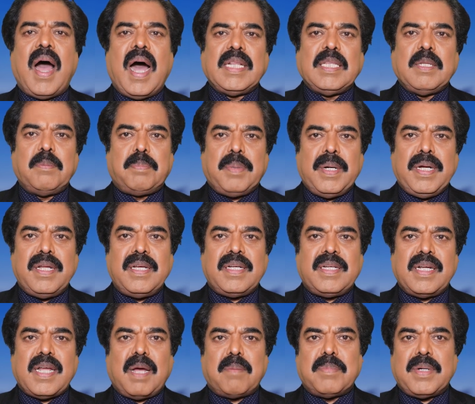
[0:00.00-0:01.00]
அந்த
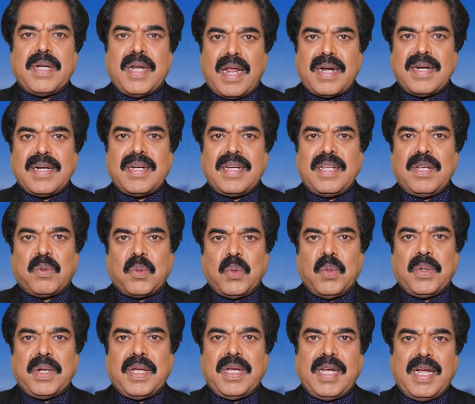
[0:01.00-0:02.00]
பெண்ணுக்கு நாம் நன்றி
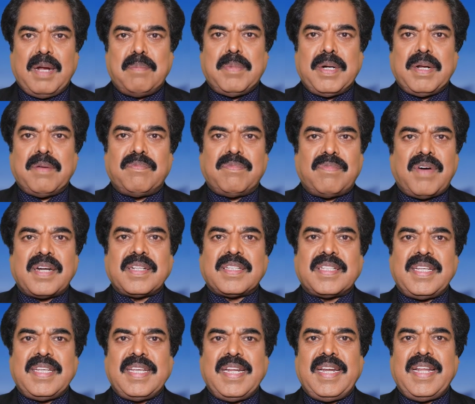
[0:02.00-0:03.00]
கூற எம்மிடம்
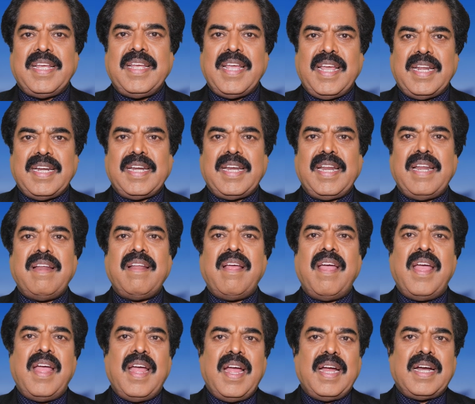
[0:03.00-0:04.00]
வார்த்தை இல்லை ஏனெனில்
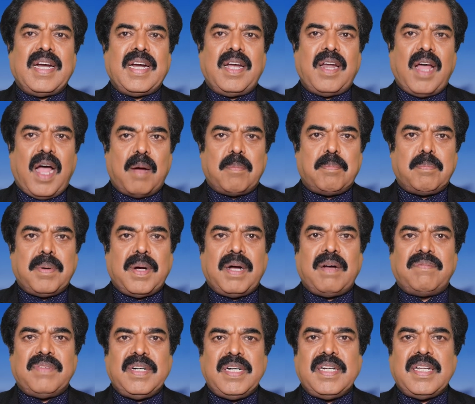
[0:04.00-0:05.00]
எங்கள் அப்பா
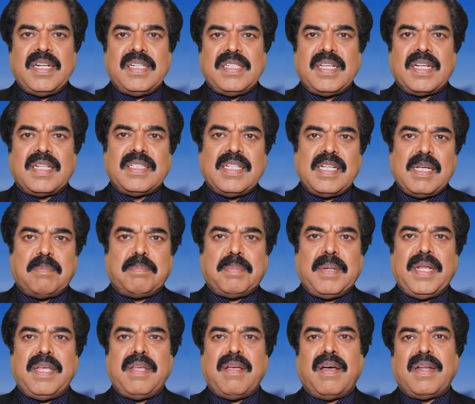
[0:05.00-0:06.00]
வீட்டில் இருந்து
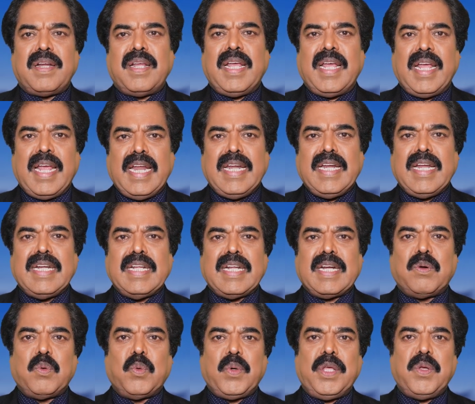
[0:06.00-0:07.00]
எப்படியான என்ன நிற
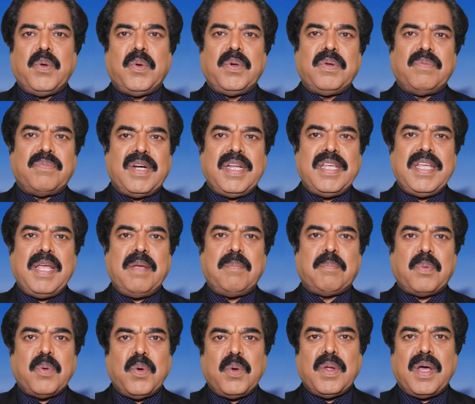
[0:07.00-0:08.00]
உடையோடு வெளியே
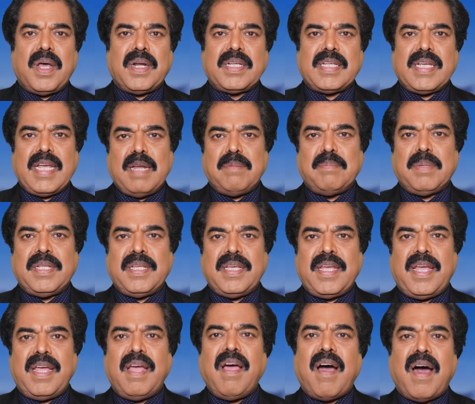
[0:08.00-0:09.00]
போனார்
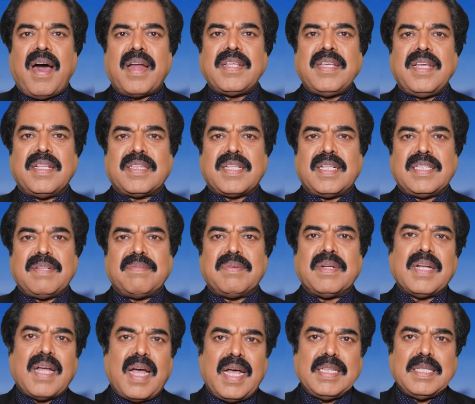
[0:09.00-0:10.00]
என்பதையே அறிய
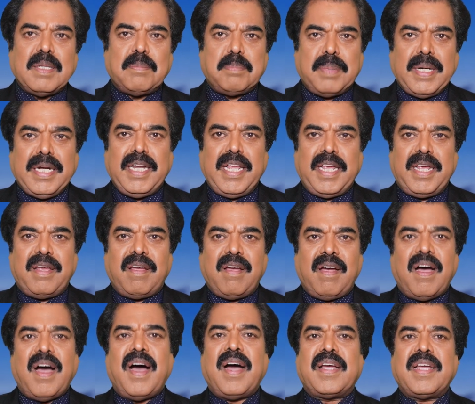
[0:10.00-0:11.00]
தந்தவர் அந்த பெண்ணே
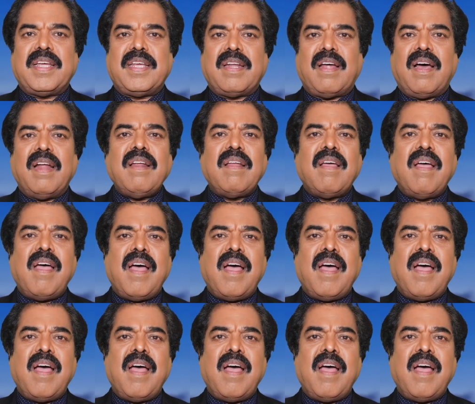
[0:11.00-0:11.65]
ஆகையினால்